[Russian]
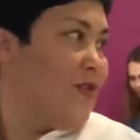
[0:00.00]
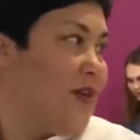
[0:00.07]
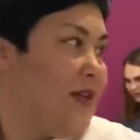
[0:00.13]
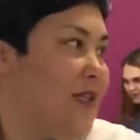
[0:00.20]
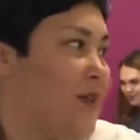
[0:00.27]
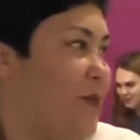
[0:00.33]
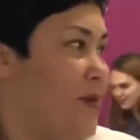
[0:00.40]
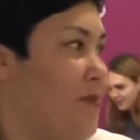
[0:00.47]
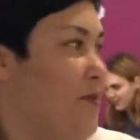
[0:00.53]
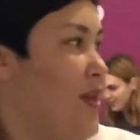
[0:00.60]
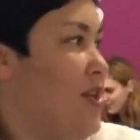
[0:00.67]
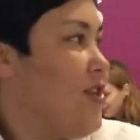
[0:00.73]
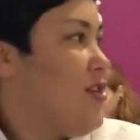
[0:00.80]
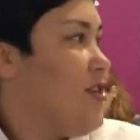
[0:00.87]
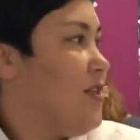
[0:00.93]
ну, размер
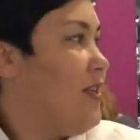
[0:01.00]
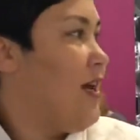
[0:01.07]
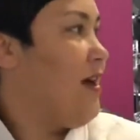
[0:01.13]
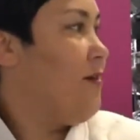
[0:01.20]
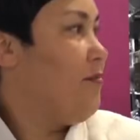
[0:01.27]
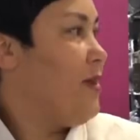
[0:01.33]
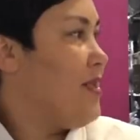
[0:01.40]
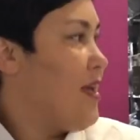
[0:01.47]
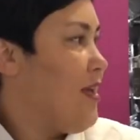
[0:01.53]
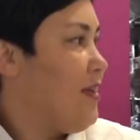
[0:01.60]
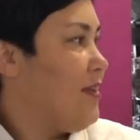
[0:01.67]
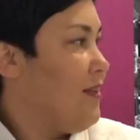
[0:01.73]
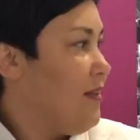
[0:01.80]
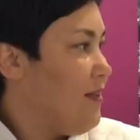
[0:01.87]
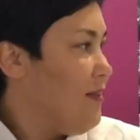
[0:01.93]
поменьше. Поменьше да, на
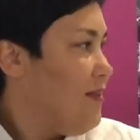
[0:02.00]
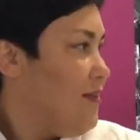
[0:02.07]
размерчик.